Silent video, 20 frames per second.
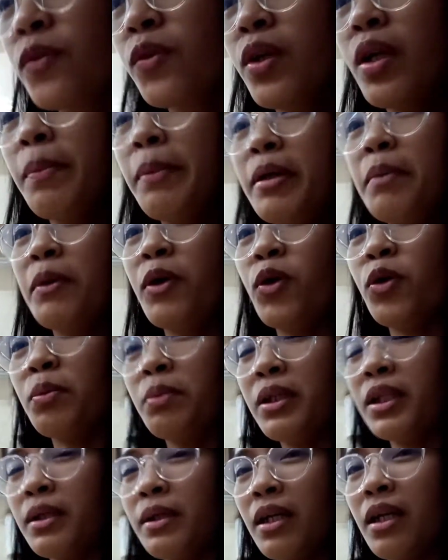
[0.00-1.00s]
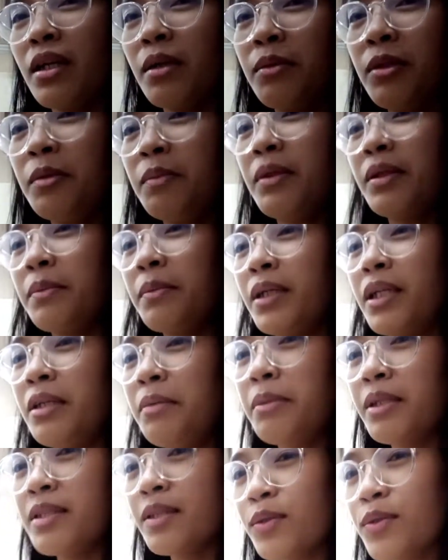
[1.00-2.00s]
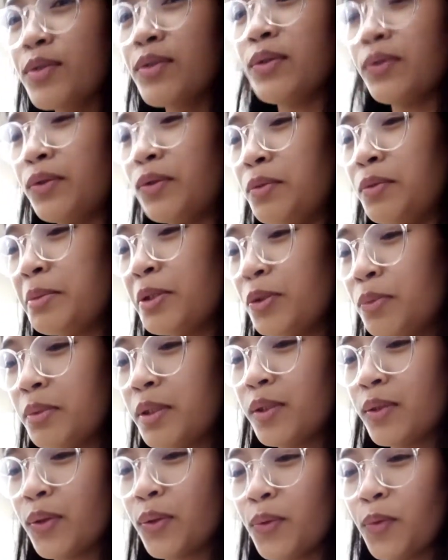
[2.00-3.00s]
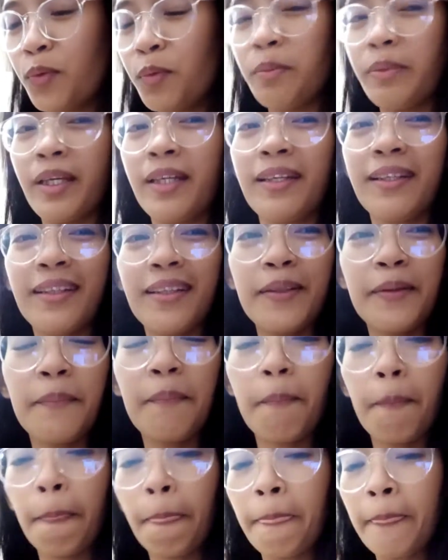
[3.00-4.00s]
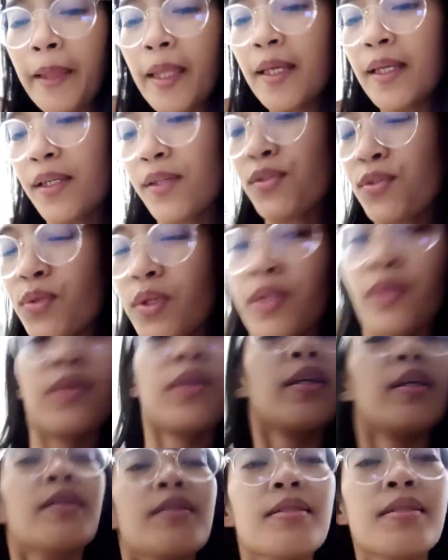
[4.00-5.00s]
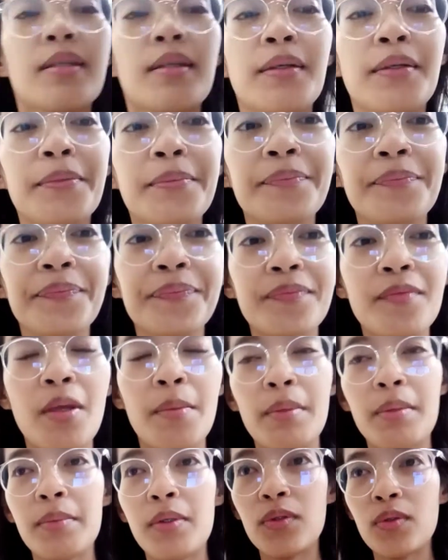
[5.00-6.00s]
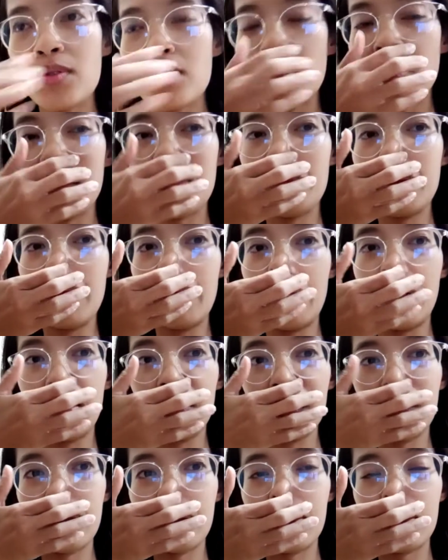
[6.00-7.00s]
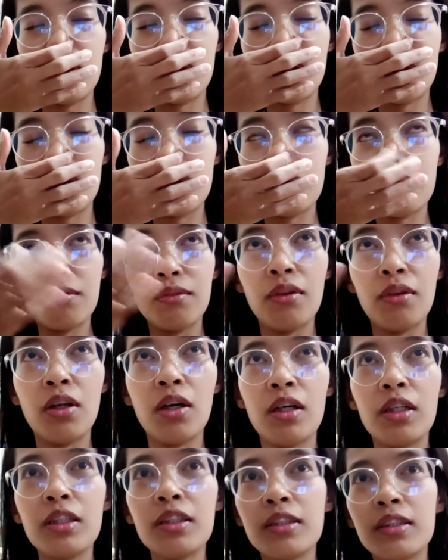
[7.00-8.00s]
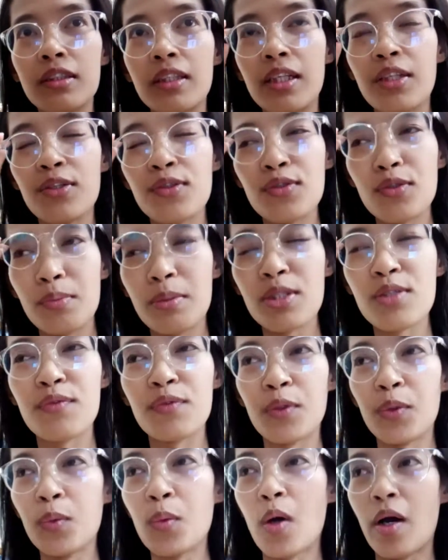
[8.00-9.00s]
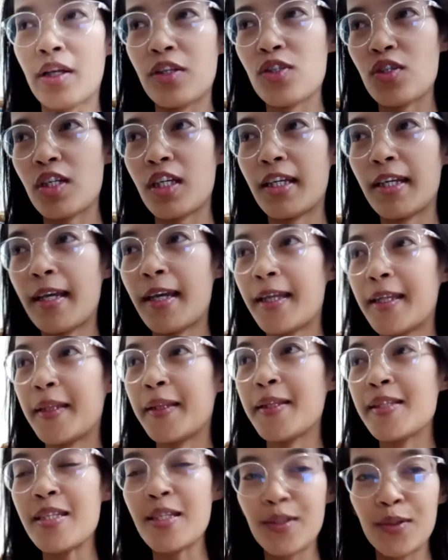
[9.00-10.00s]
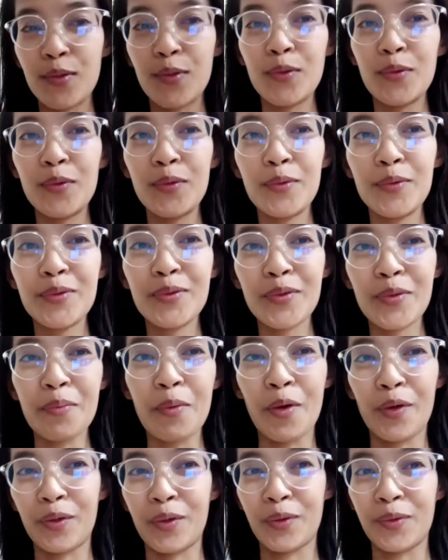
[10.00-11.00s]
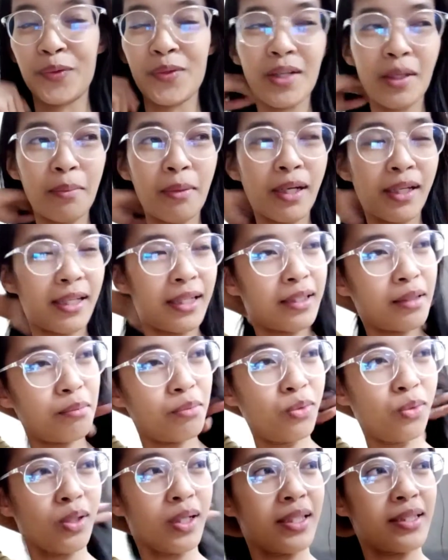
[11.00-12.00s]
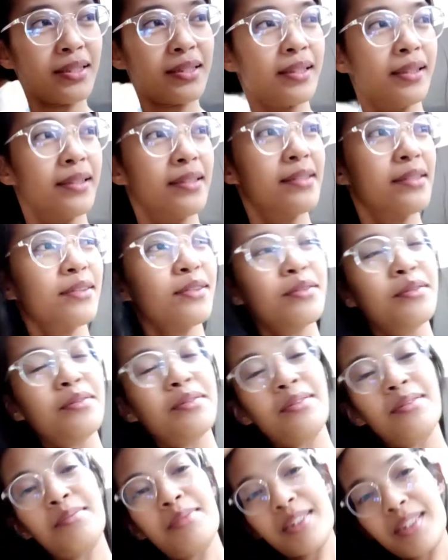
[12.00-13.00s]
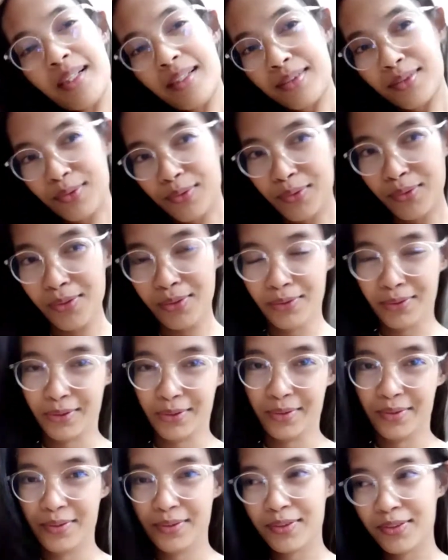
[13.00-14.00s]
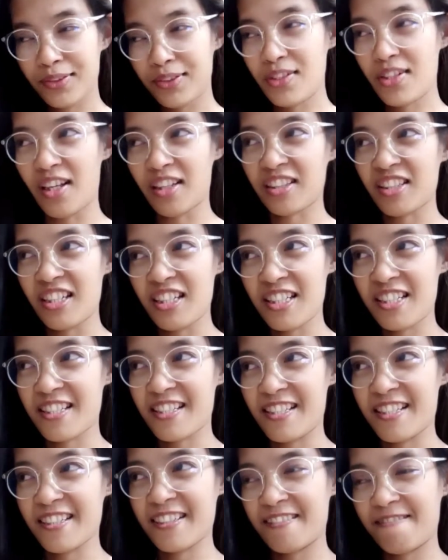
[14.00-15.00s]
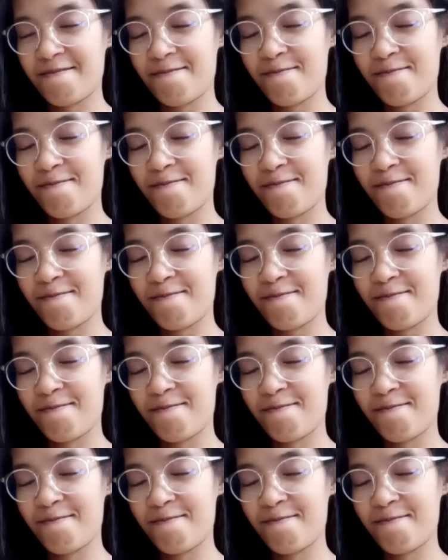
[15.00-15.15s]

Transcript: Wala pa naman ako nararamdaman maliban sa gusto kong uminom ng tubig. so ayun guys, um, I'm about to sleep na. Yun na yung vlog. Thank you so much for watching and see you tomorrow. Abangan natin bukas kung masakit yung ulo ko. Good luck talaga sa akin.